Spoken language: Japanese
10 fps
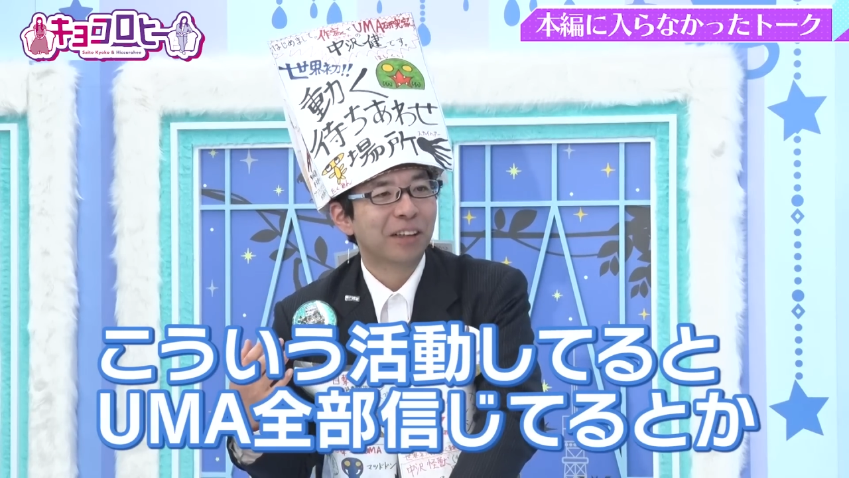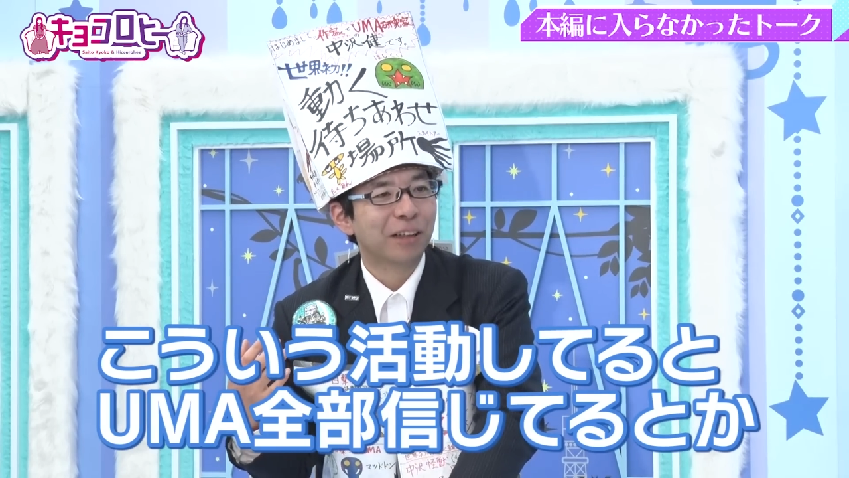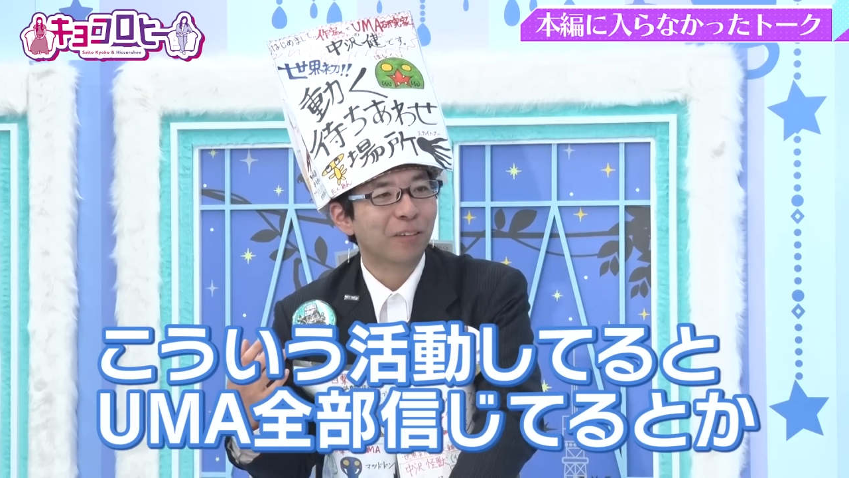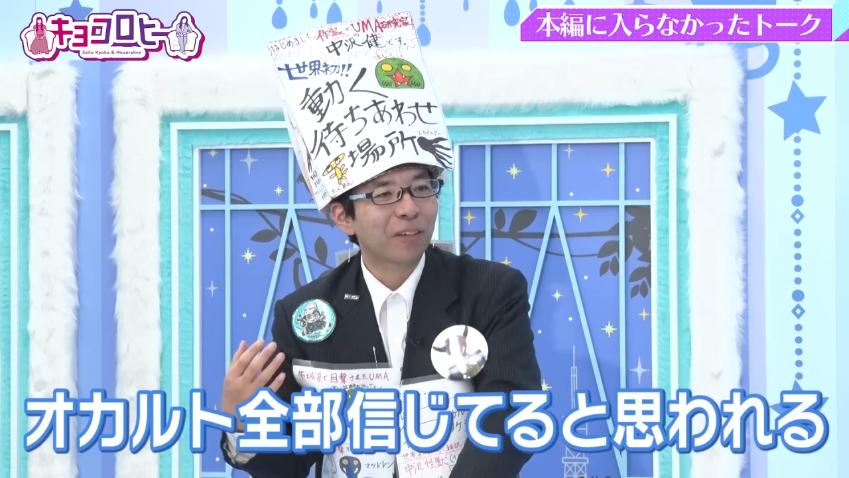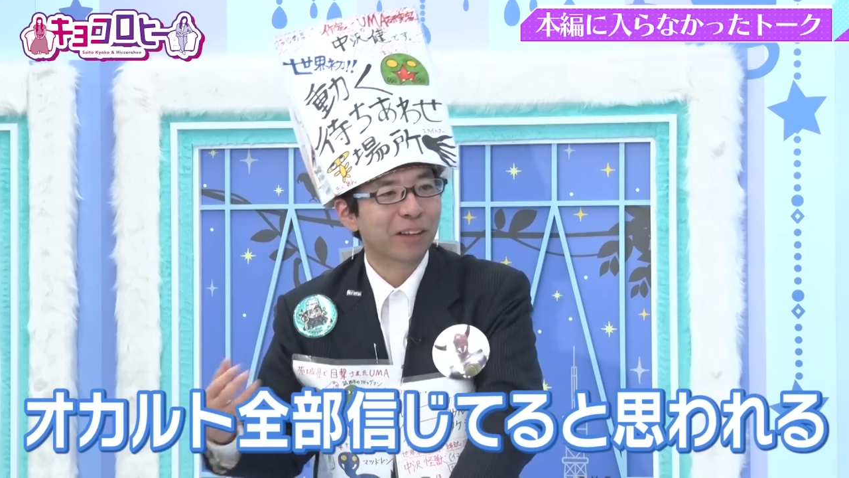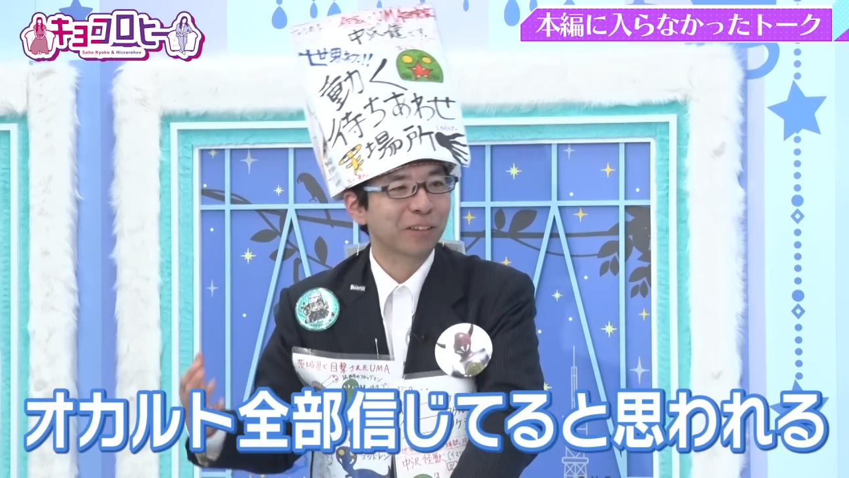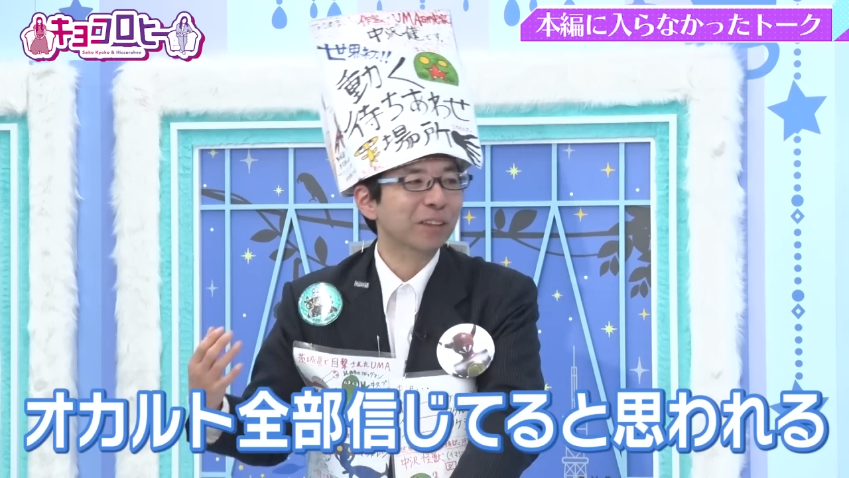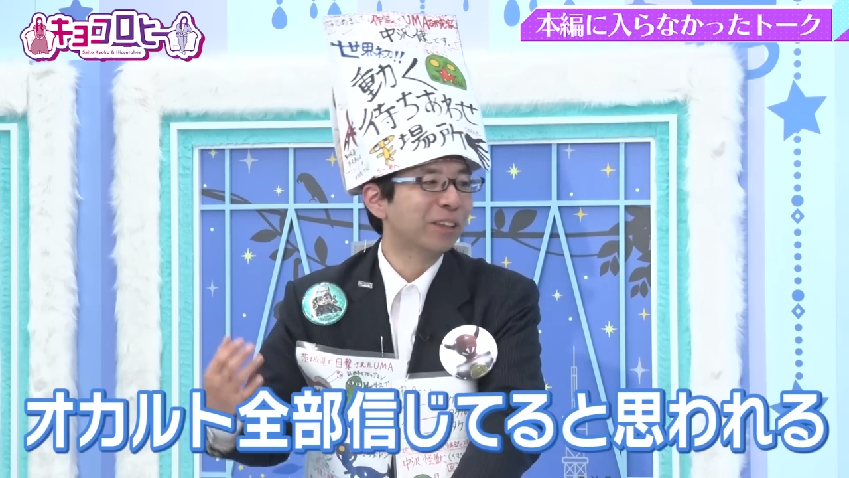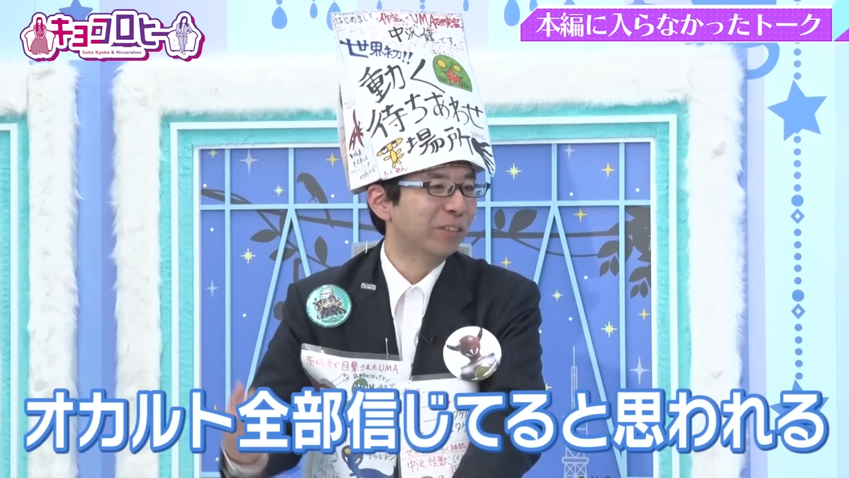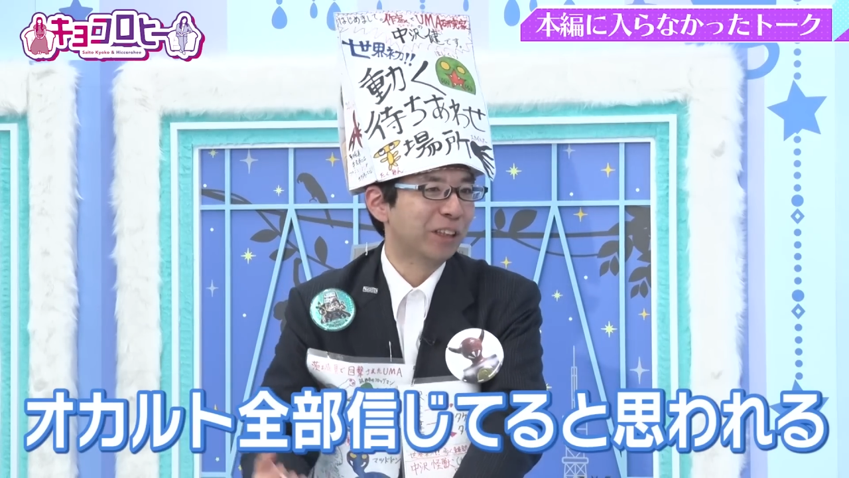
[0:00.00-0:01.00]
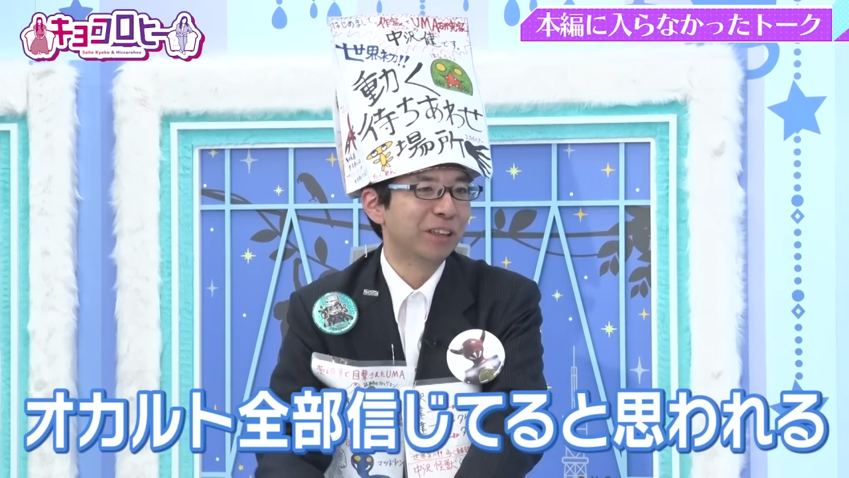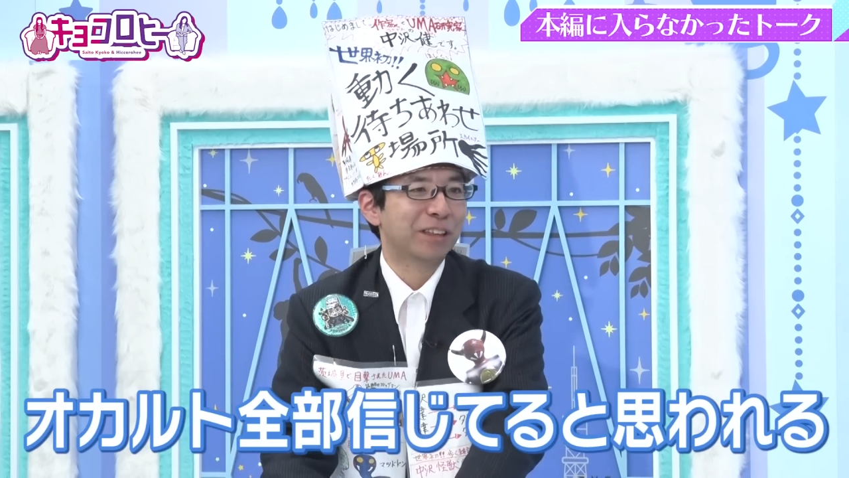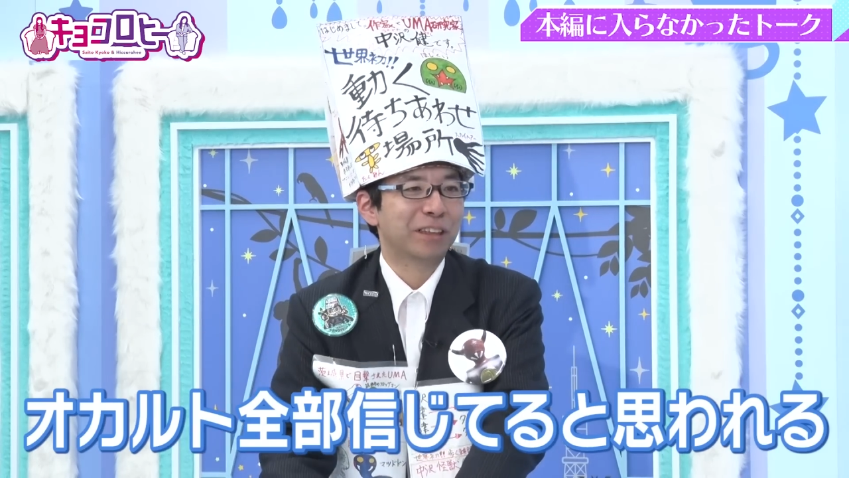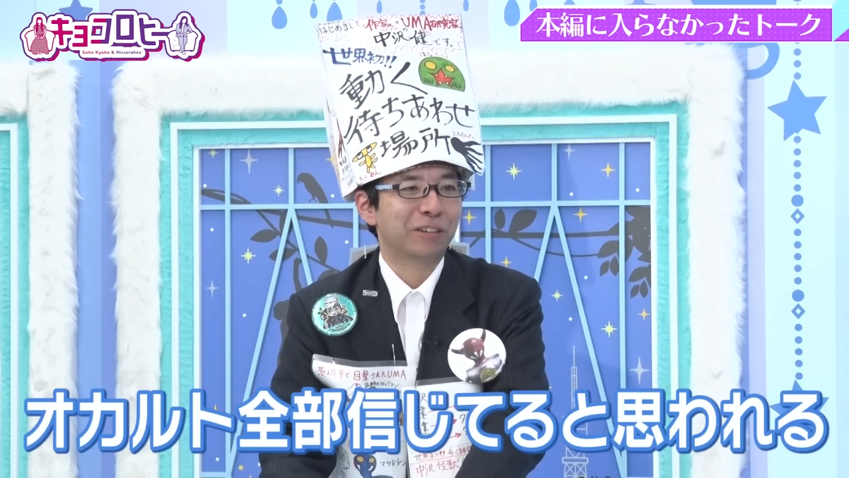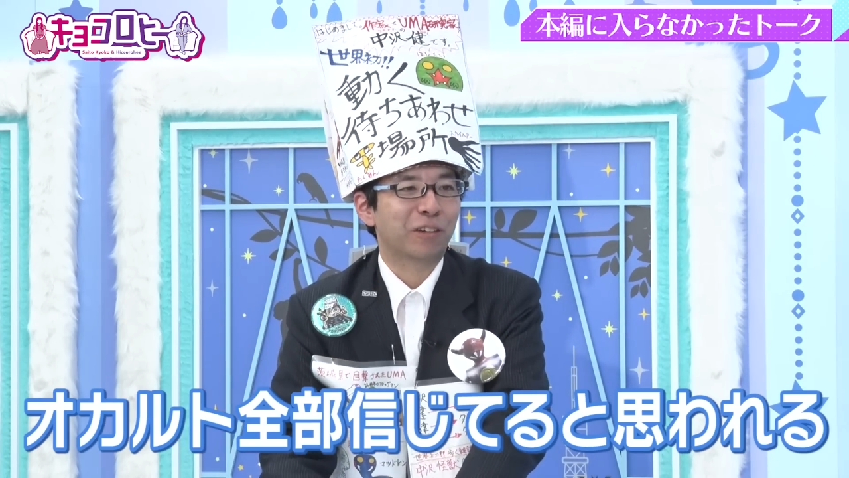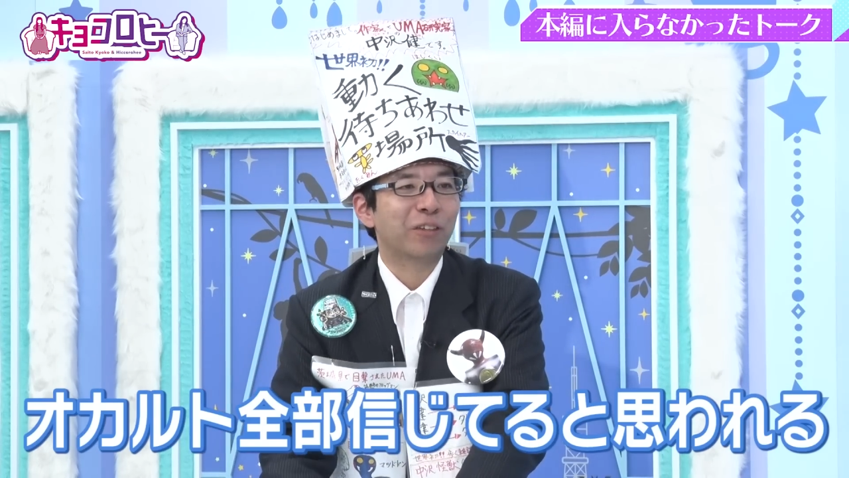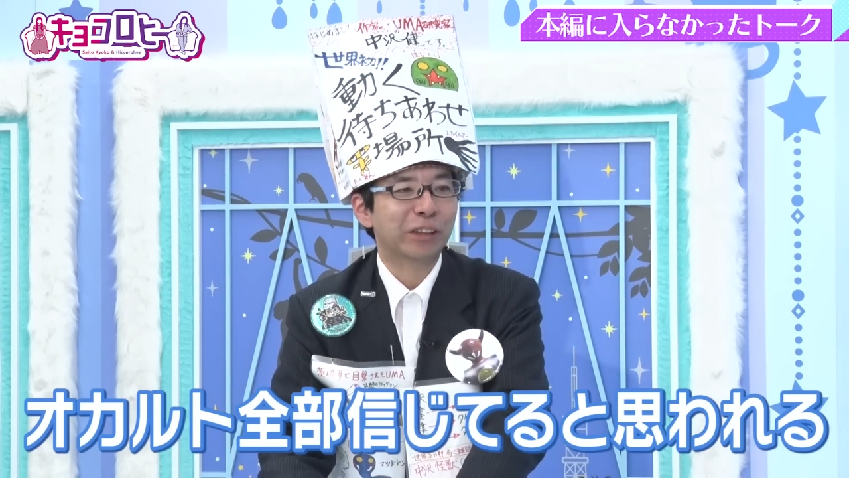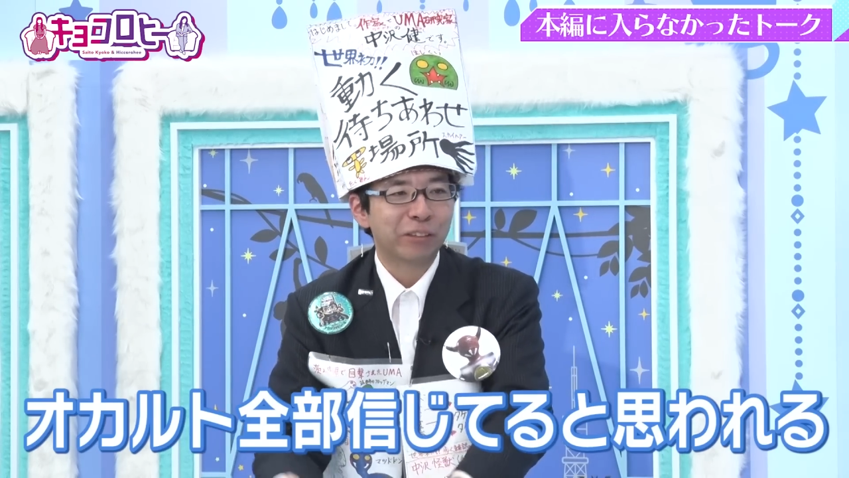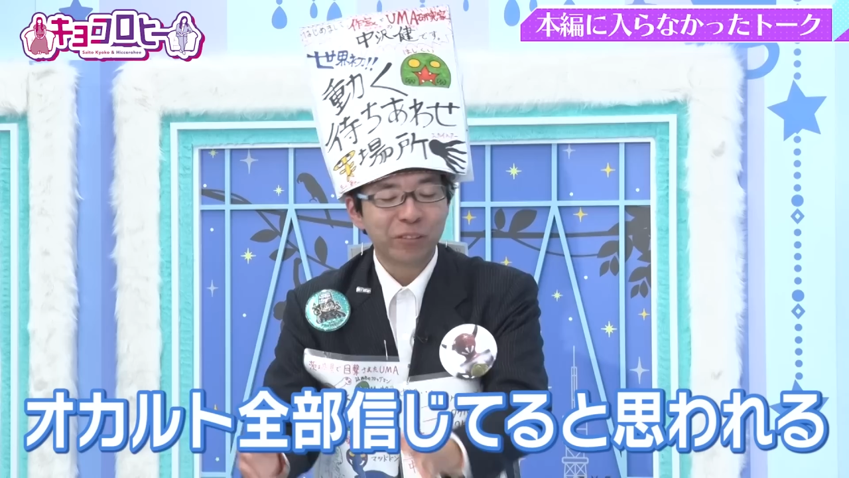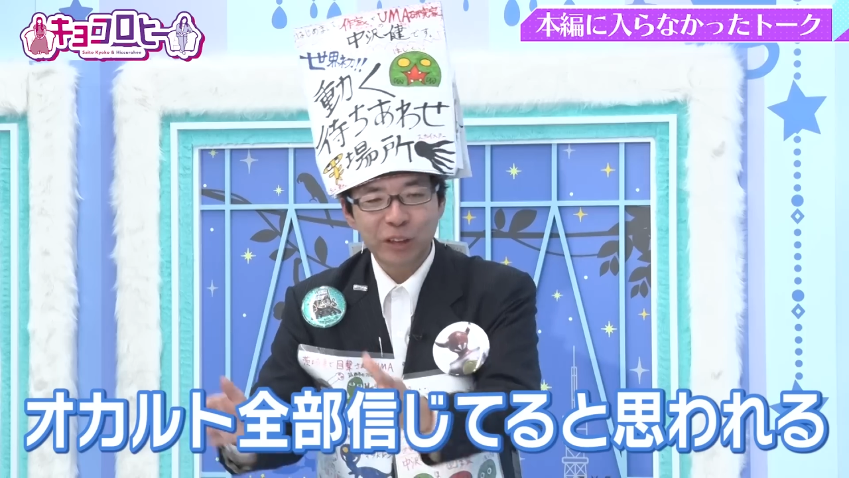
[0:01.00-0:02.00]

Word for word: あのオカルト全部信じてるとかもですけど、